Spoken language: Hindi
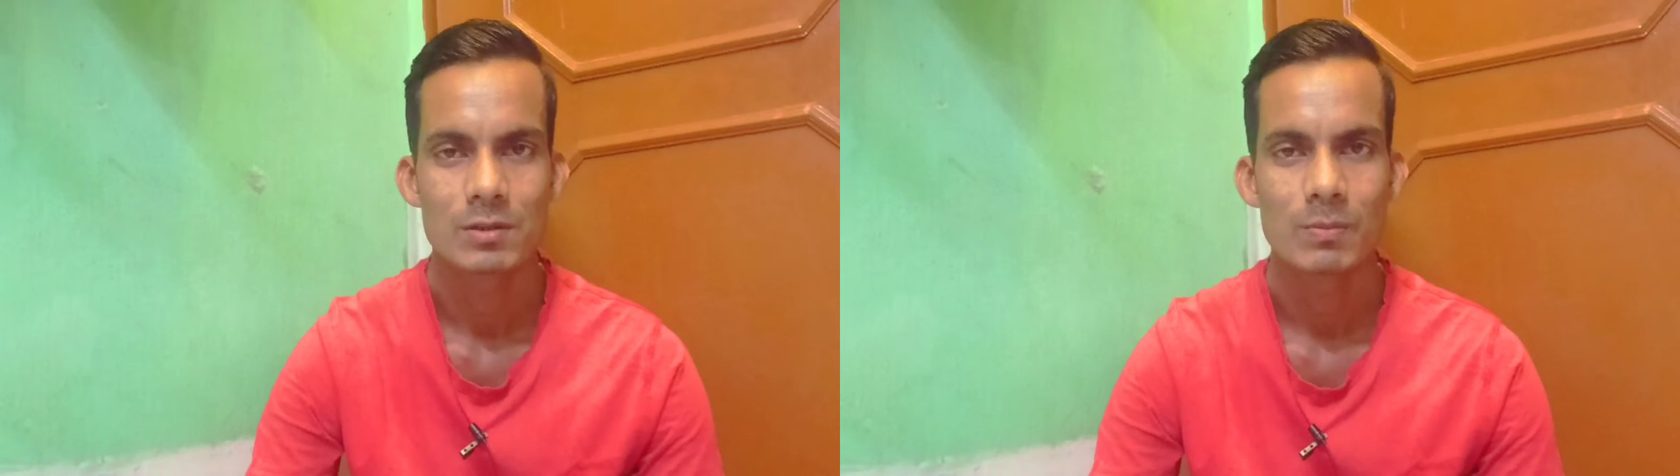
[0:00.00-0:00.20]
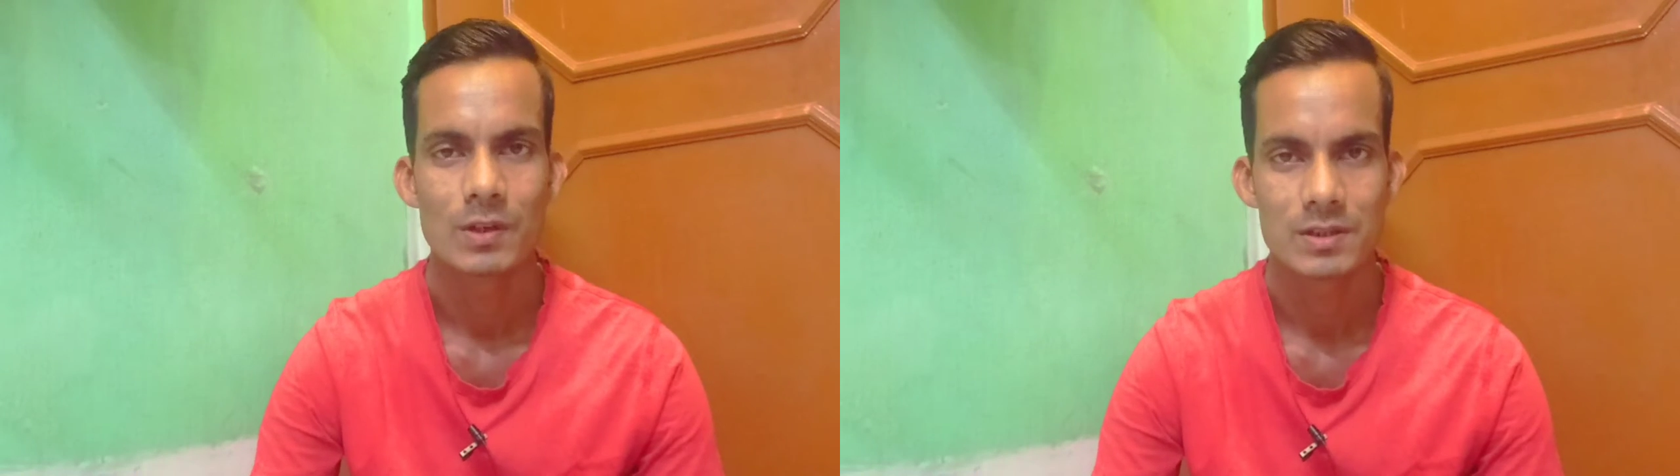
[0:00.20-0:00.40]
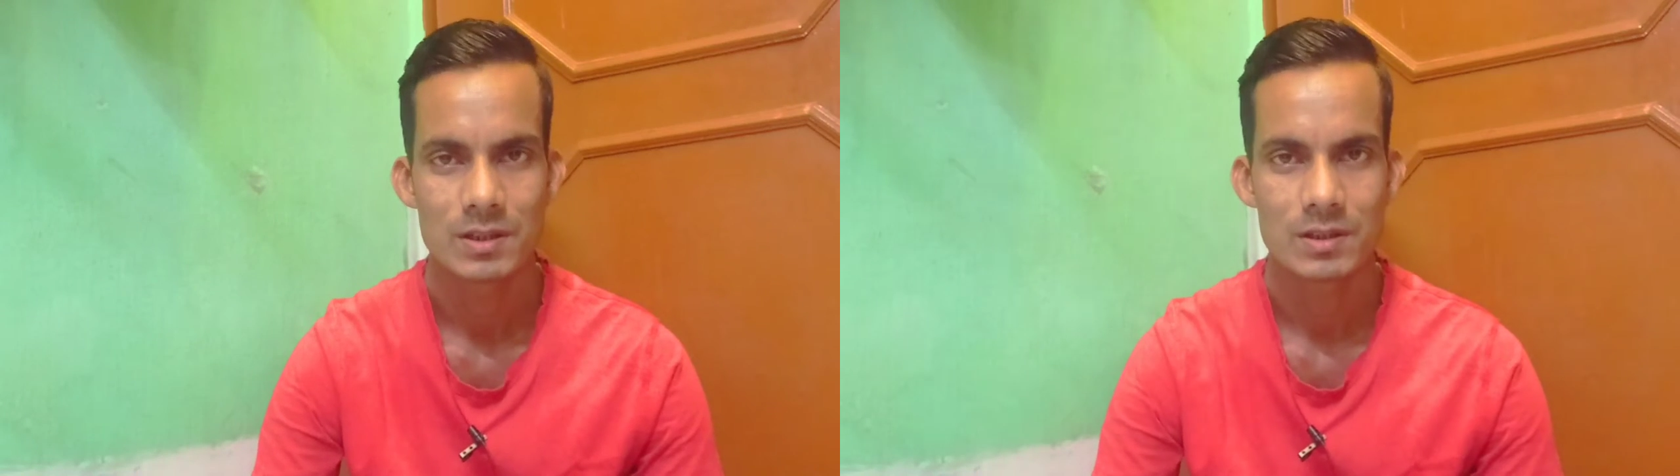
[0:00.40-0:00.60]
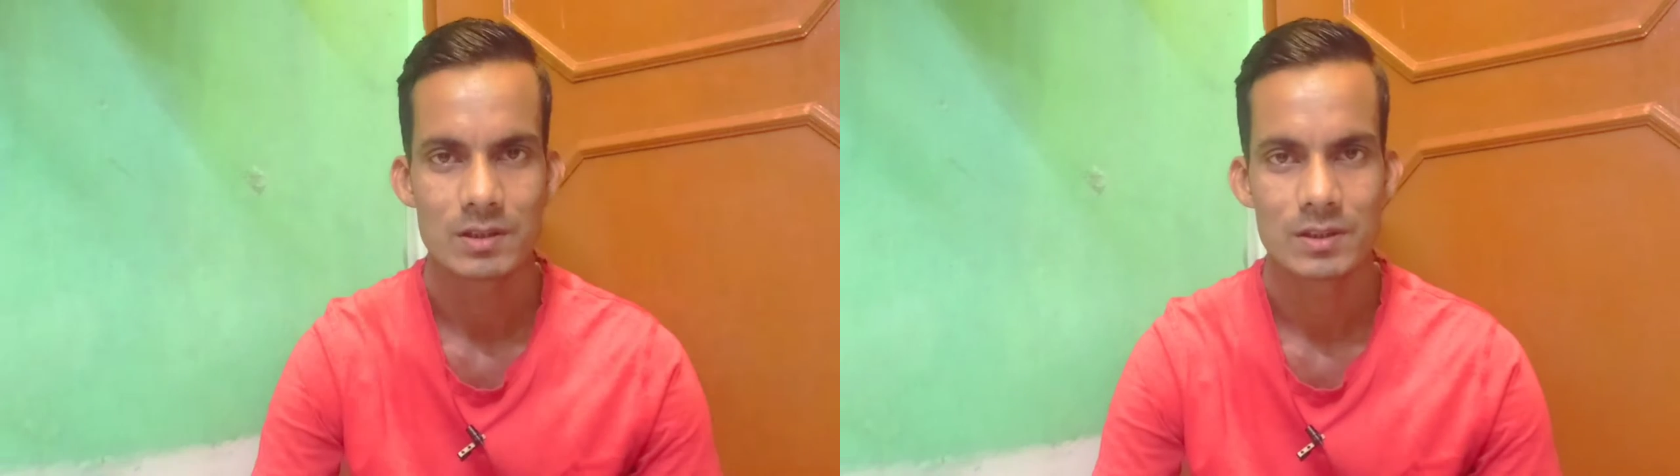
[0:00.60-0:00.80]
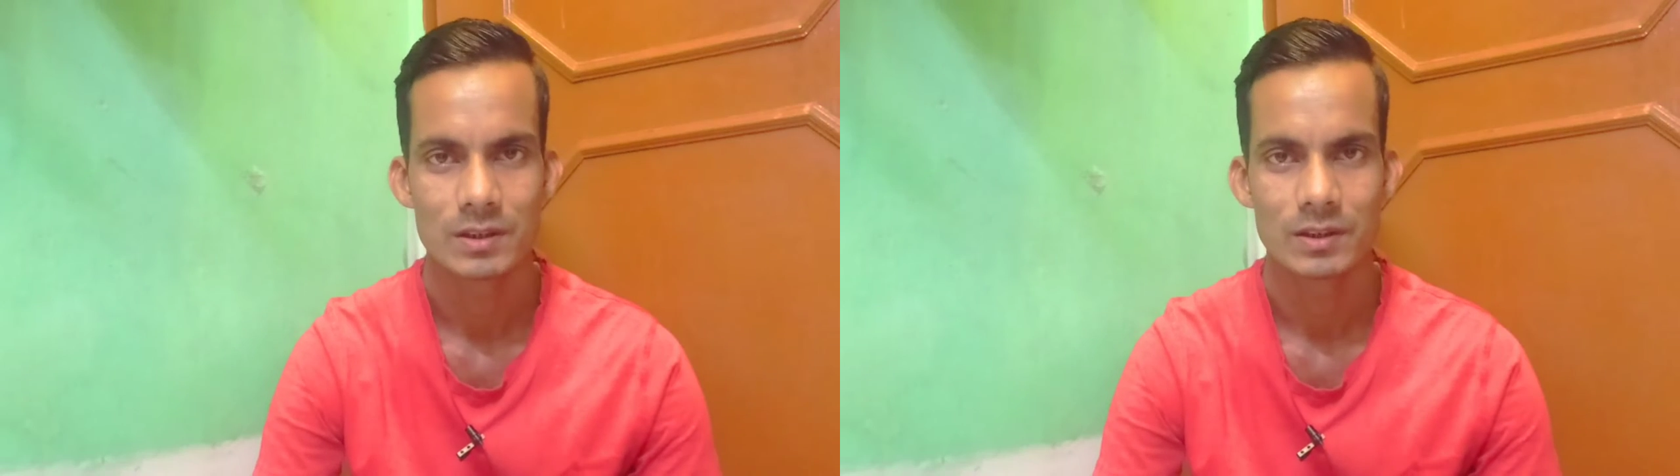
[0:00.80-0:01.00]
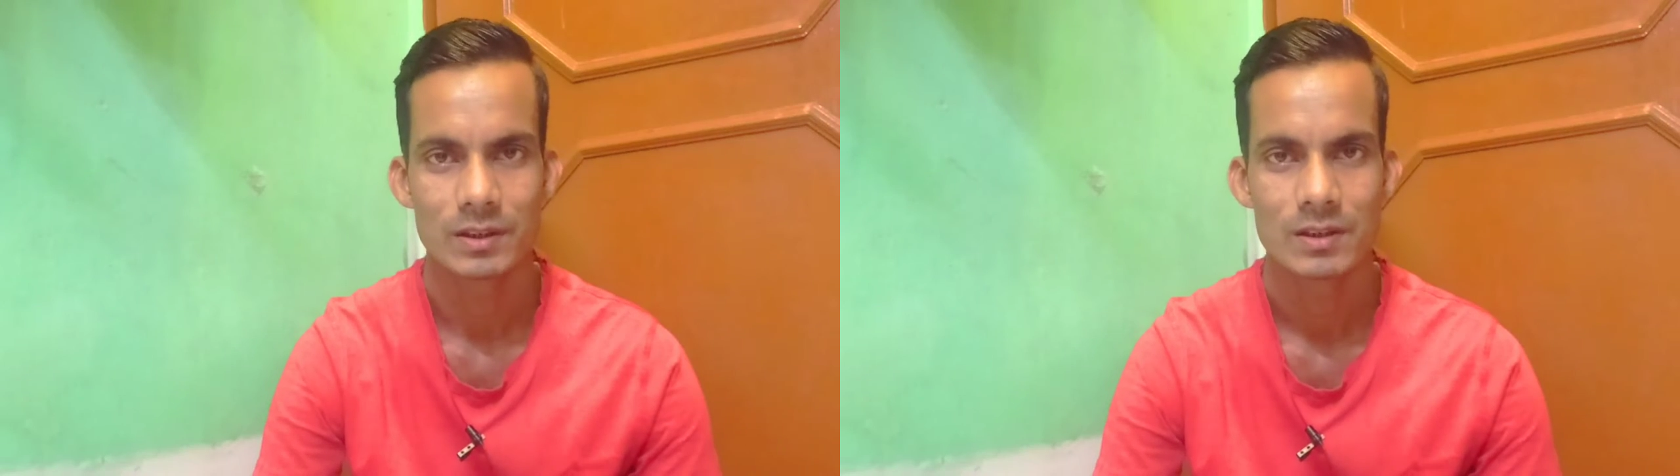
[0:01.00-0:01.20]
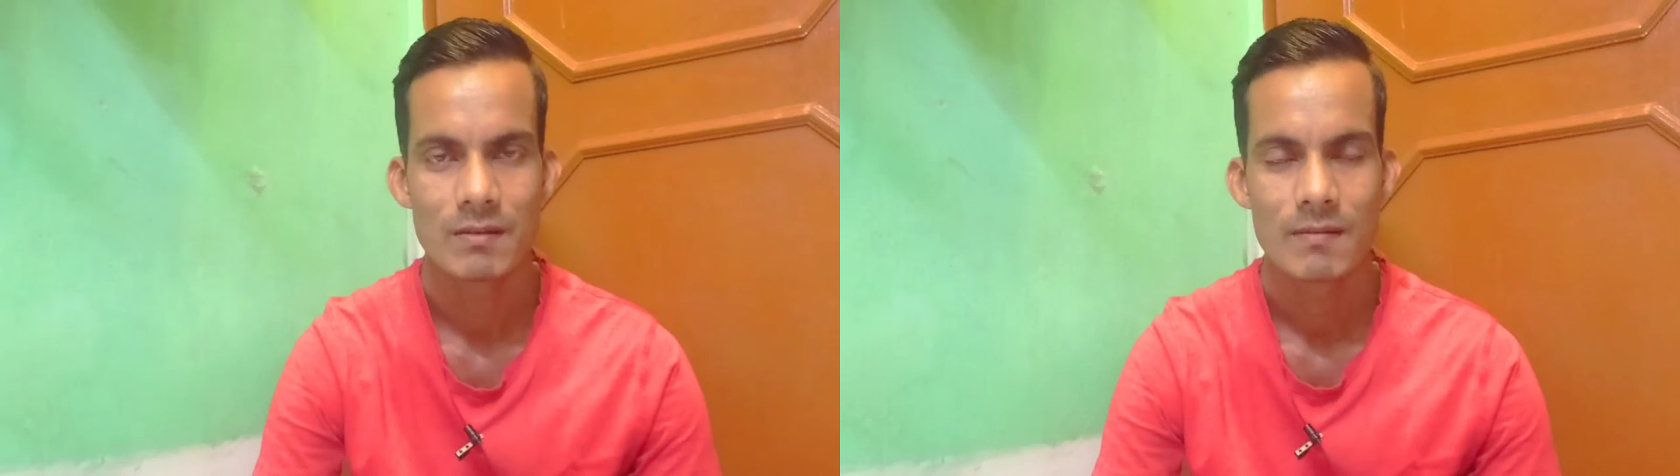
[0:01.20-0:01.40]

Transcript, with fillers: है इसको परचेस कर सकते हैं